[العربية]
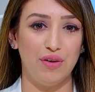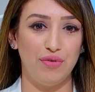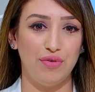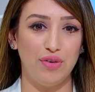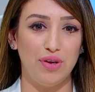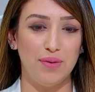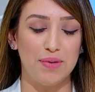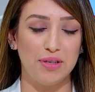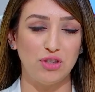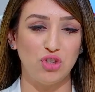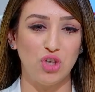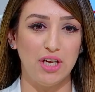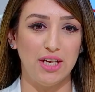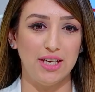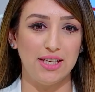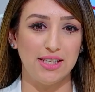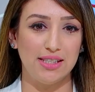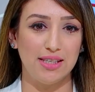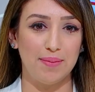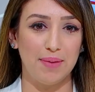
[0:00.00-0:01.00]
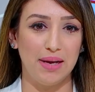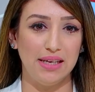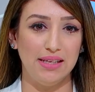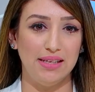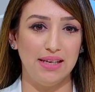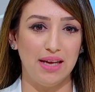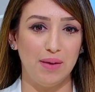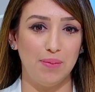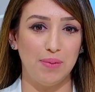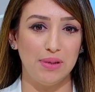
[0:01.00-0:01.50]
في مجال
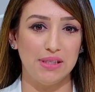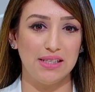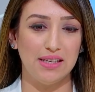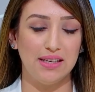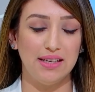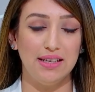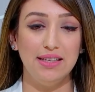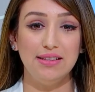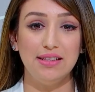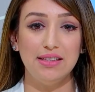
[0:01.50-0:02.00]
السمعية البصري